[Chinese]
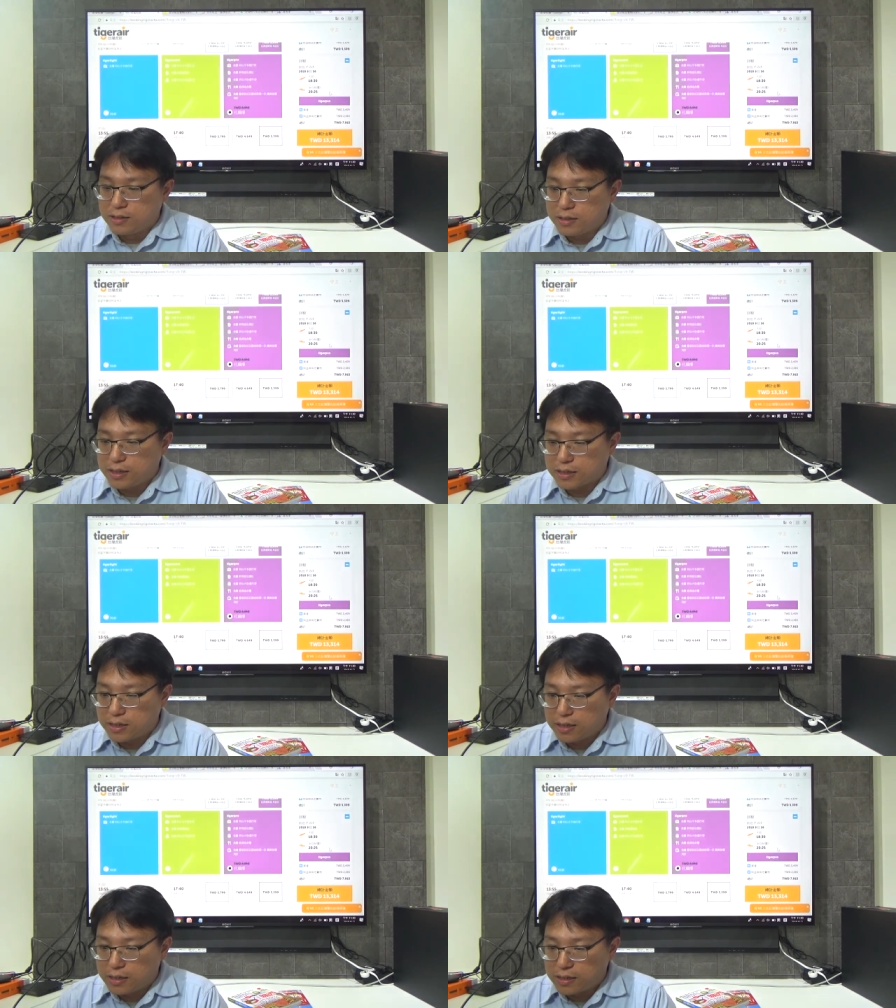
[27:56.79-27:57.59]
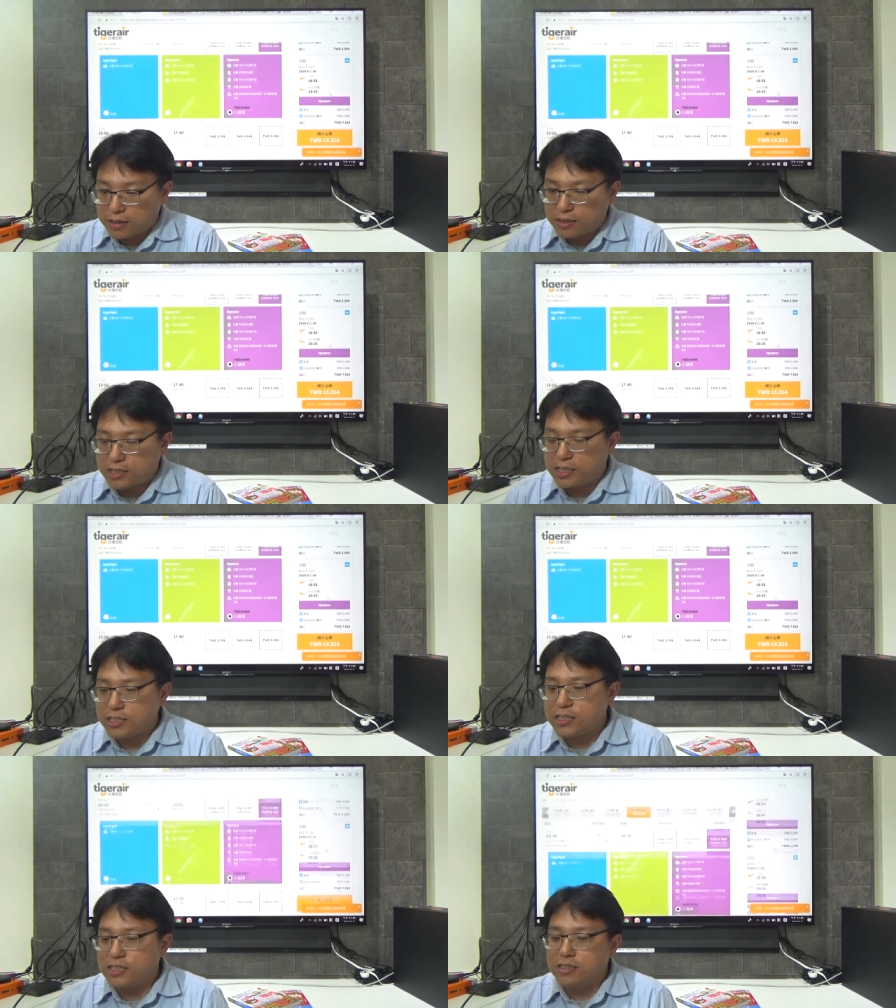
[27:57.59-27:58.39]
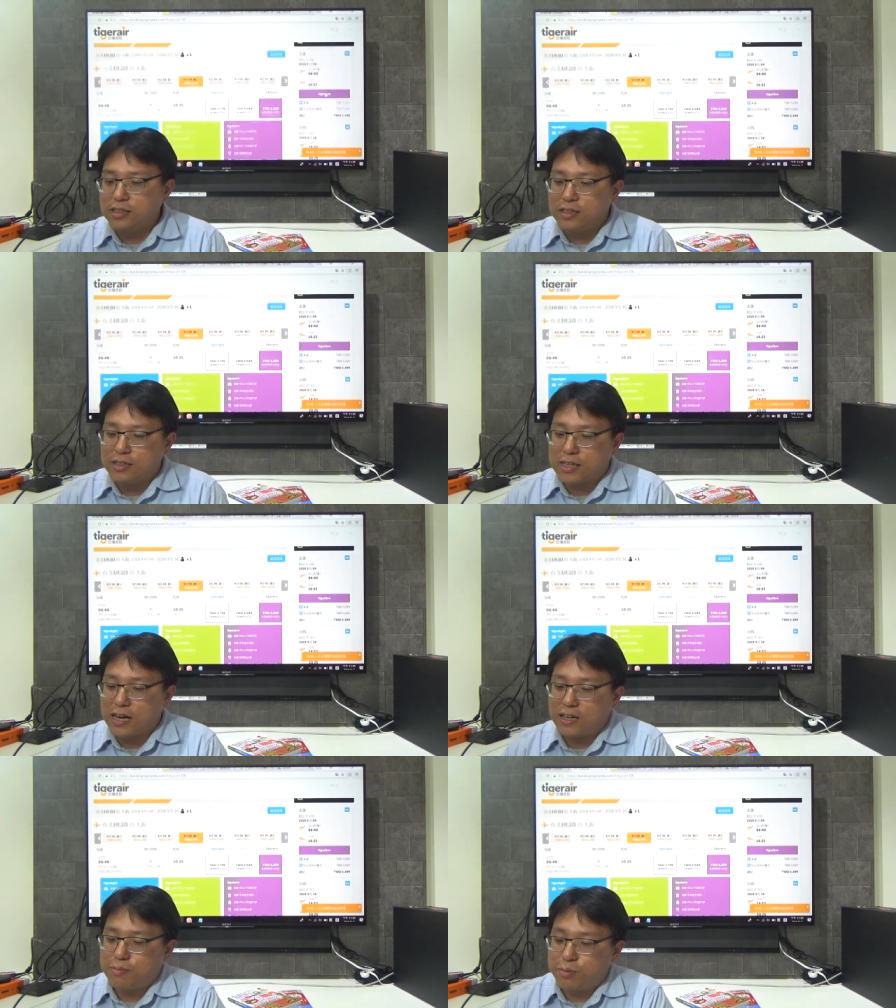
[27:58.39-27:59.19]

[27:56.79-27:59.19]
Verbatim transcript: 你可以，可惜的是泰哥